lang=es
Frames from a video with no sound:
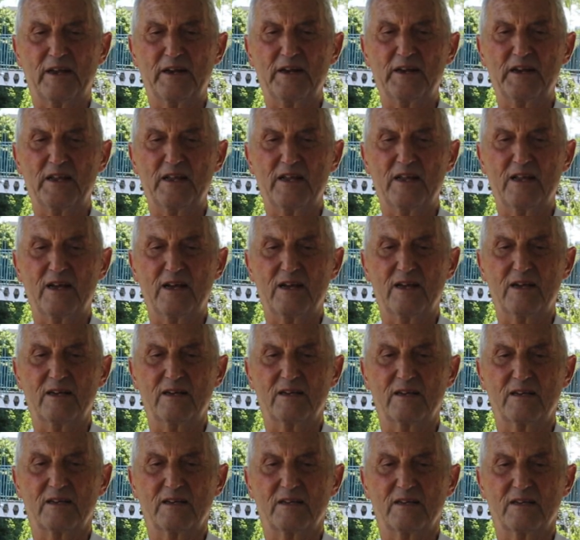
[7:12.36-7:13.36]

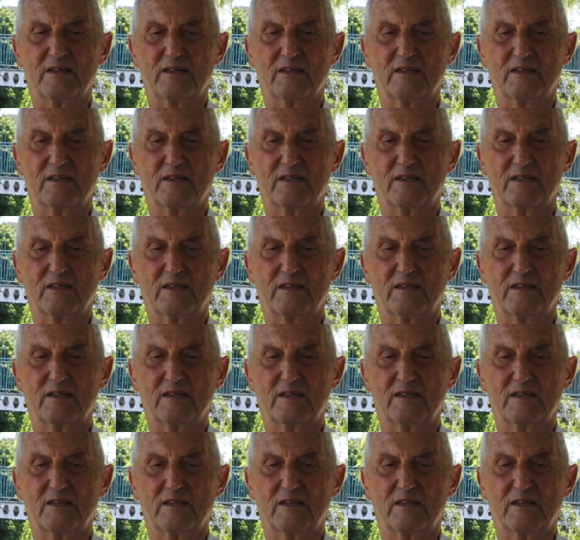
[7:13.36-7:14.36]
tenía
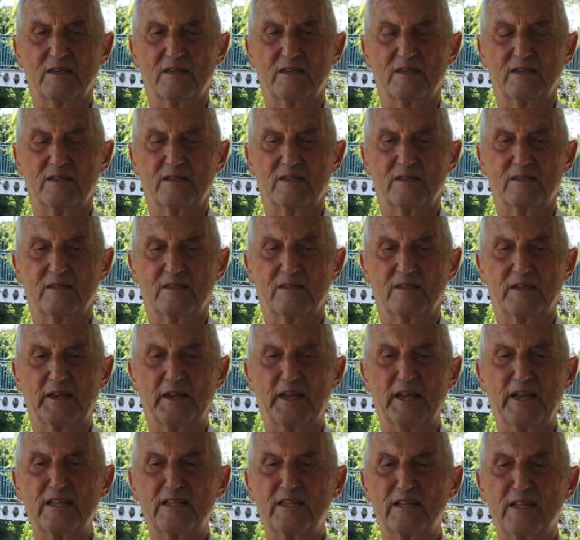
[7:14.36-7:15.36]
eh,
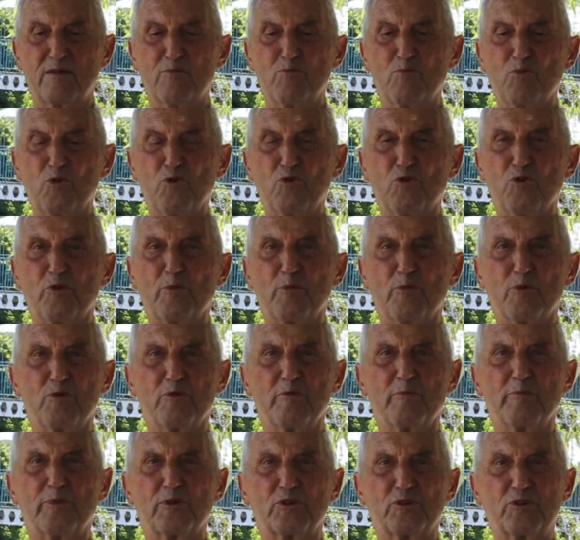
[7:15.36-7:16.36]
gente muy,
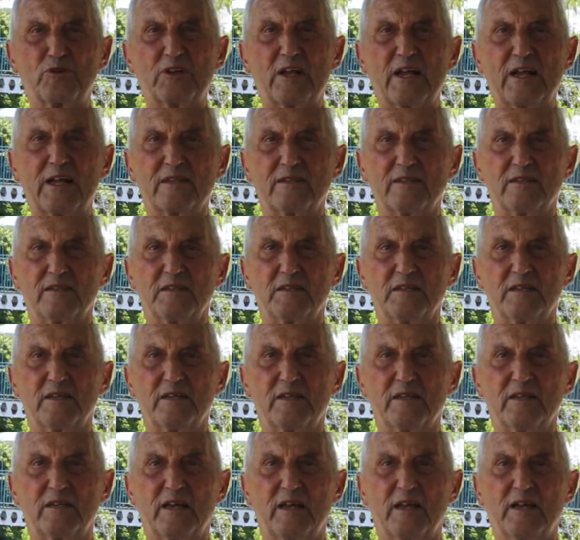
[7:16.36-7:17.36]
muy
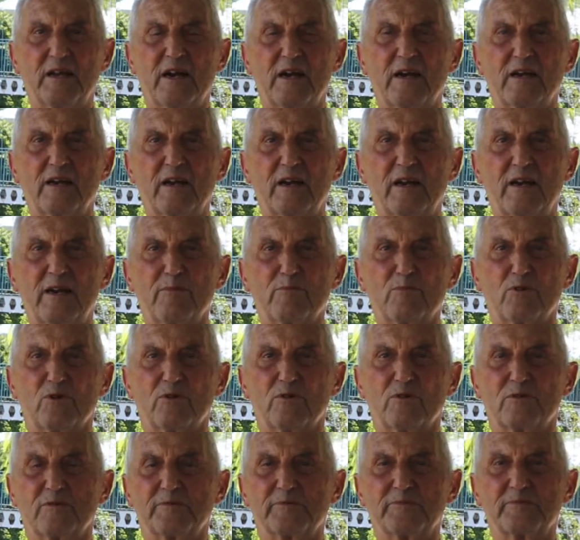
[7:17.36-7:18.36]
importante en el
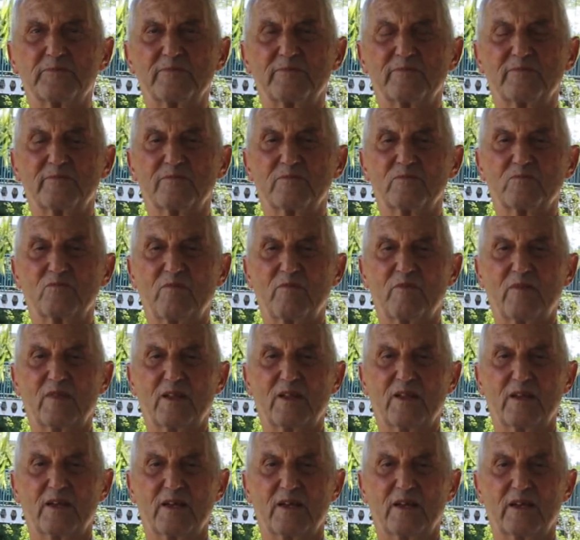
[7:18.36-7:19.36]
remo,
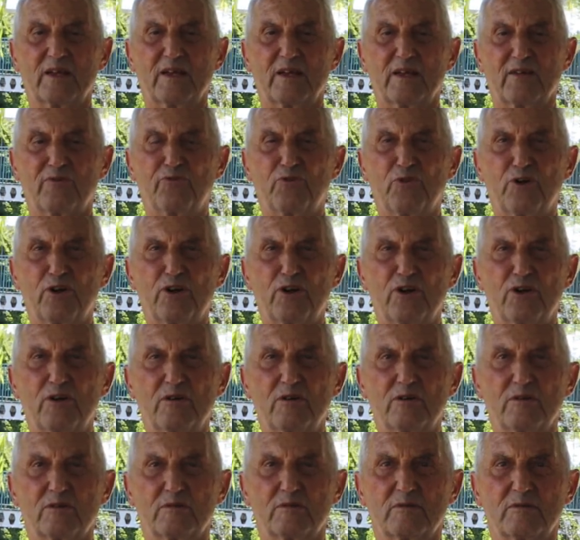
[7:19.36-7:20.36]
que
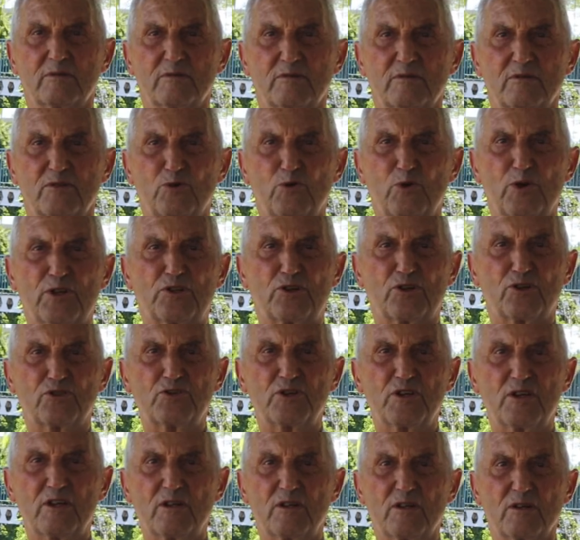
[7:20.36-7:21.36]
fueron
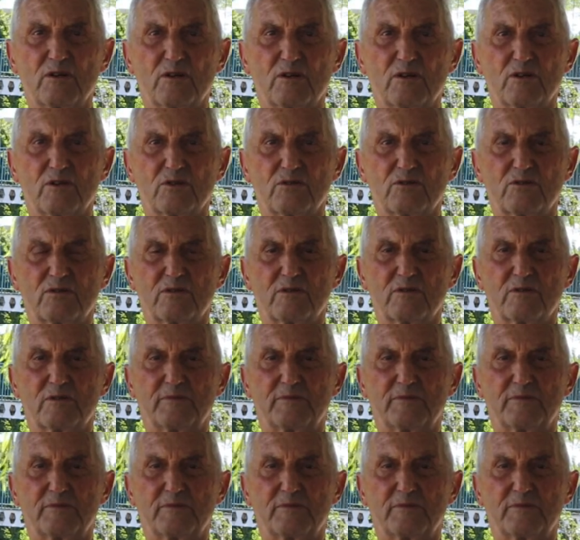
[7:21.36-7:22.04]
nuestros ídolos,